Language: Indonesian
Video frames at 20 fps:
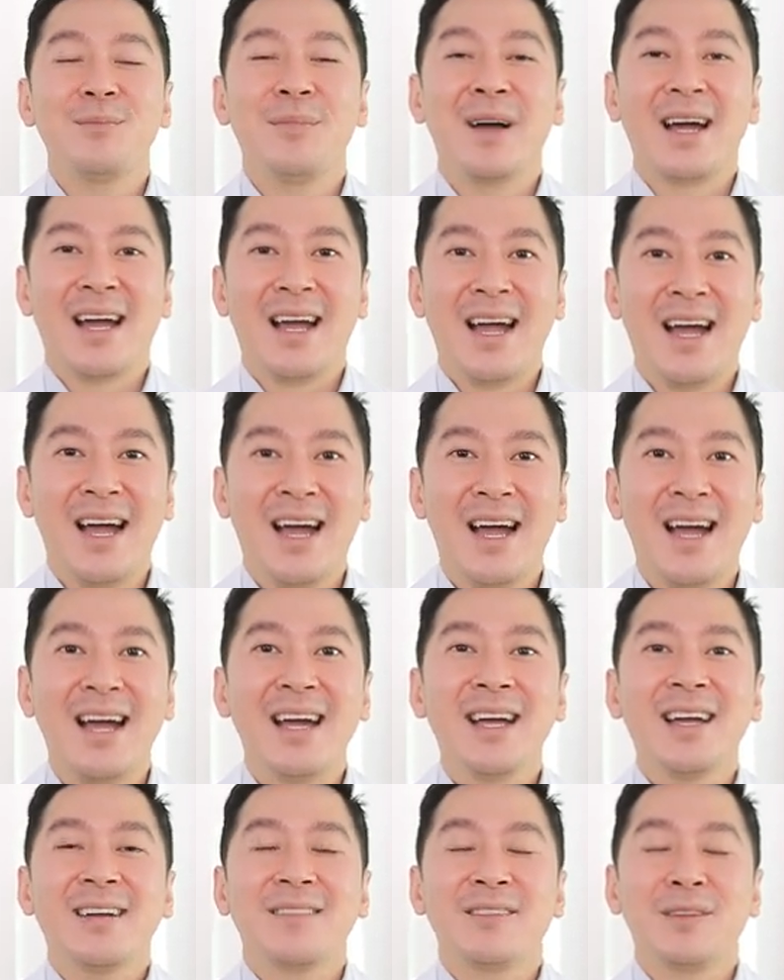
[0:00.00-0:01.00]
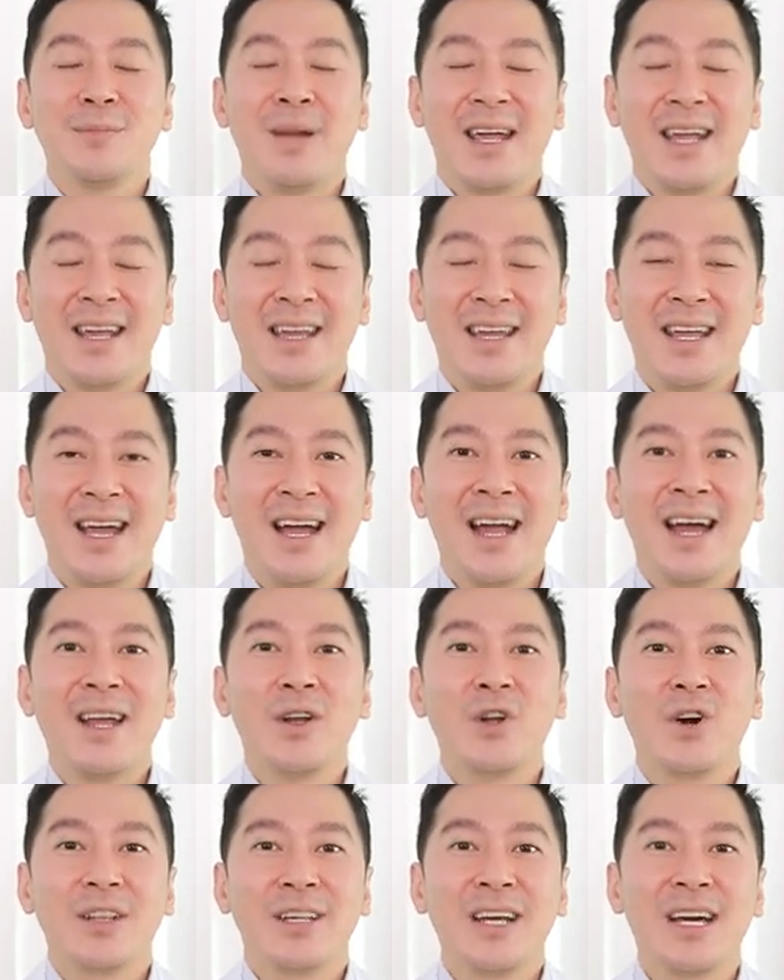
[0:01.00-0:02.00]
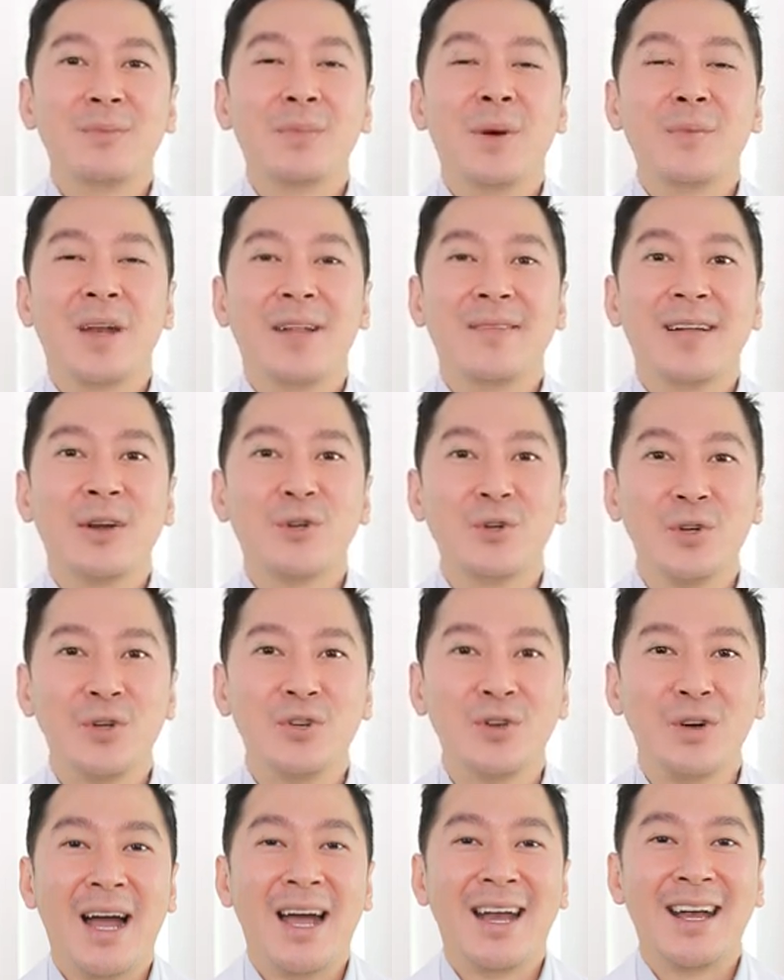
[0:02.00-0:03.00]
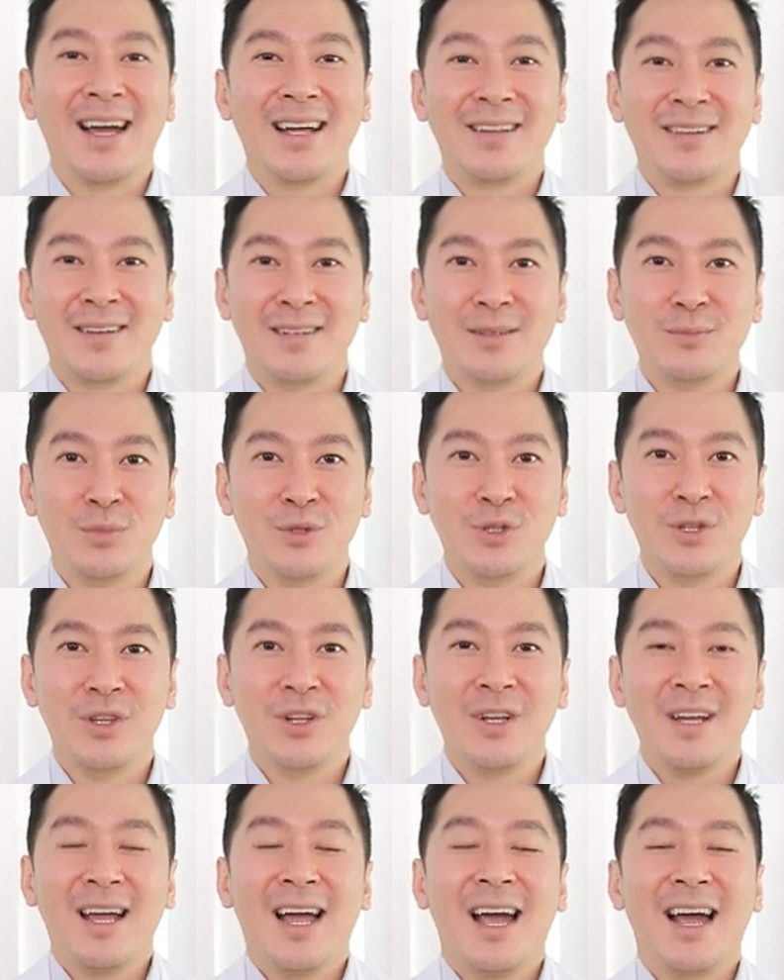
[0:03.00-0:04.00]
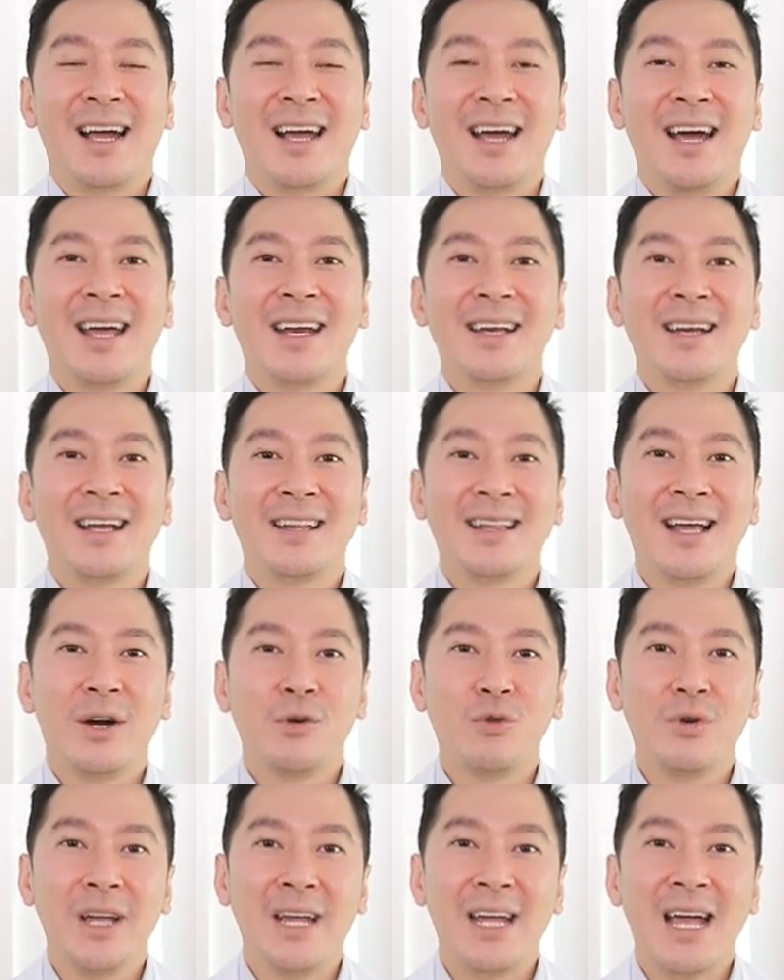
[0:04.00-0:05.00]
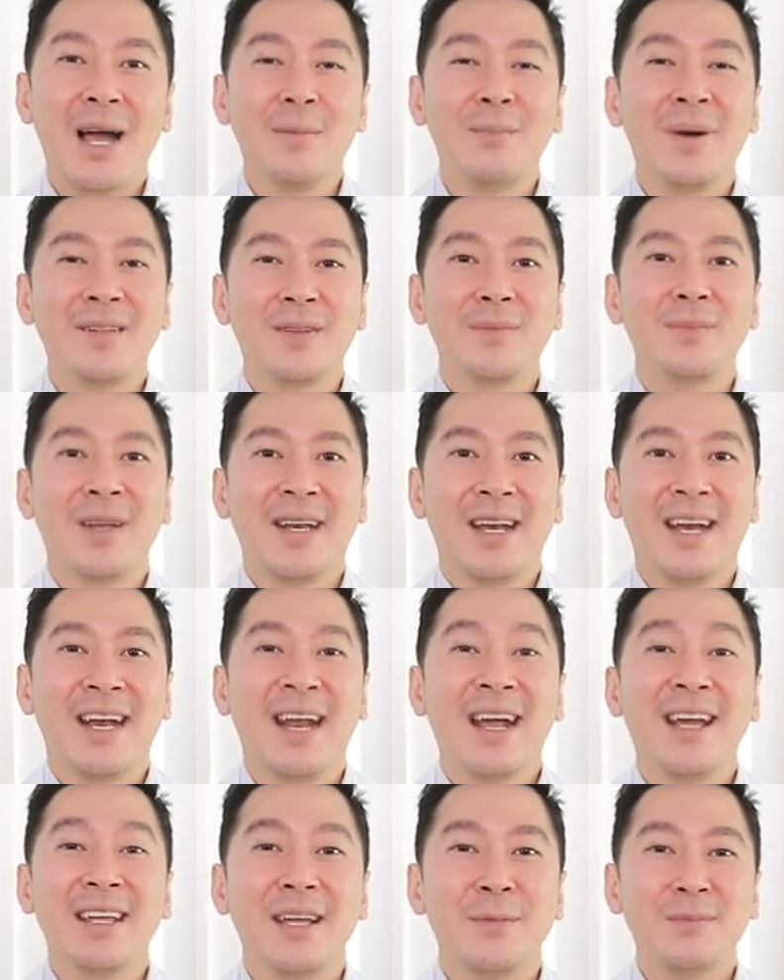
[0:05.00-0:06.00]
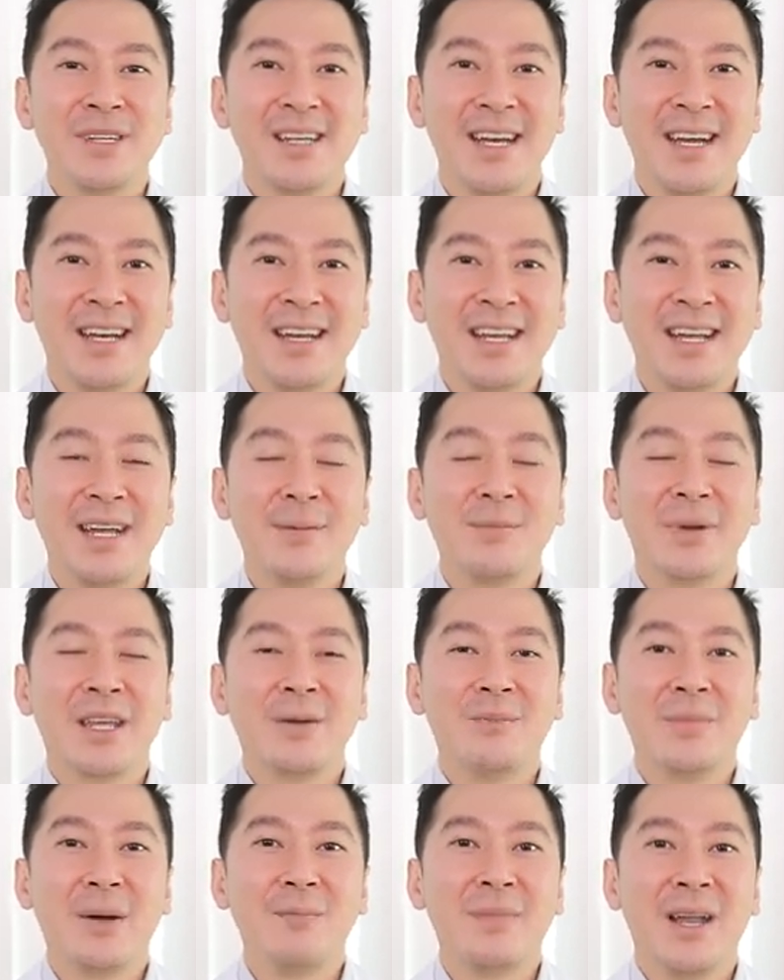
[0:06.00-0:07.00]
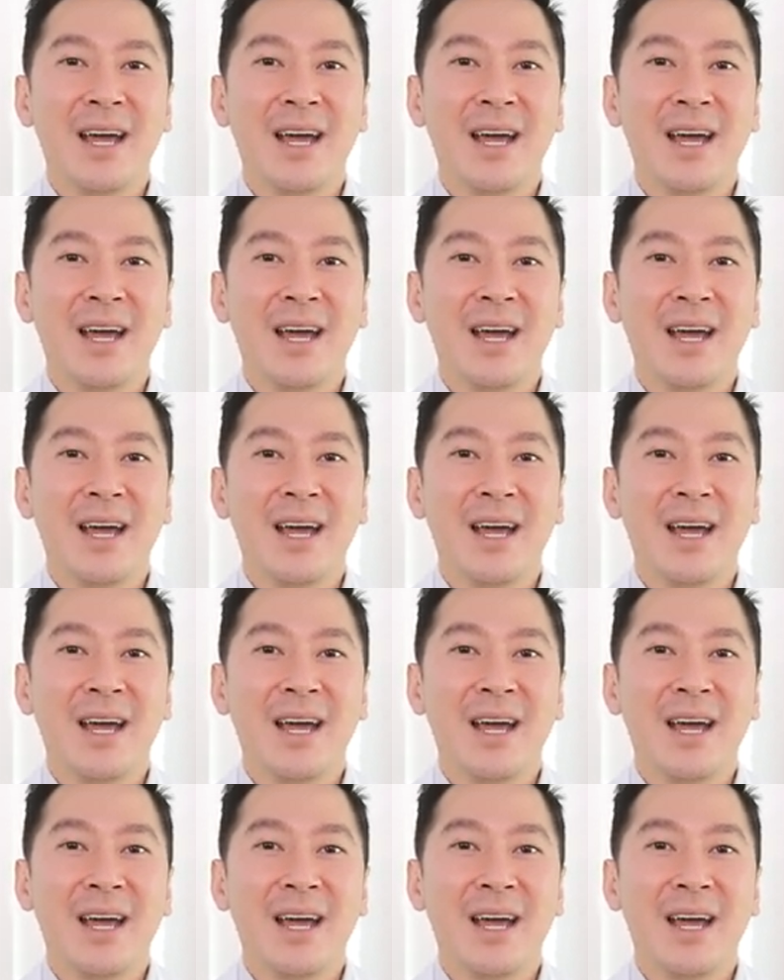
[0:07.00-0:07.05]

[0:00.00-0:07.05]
maka sebaiknya dokter memeriksa dulu anak tersebut agar diketahui apa sebenarnya yang menjadi penyebab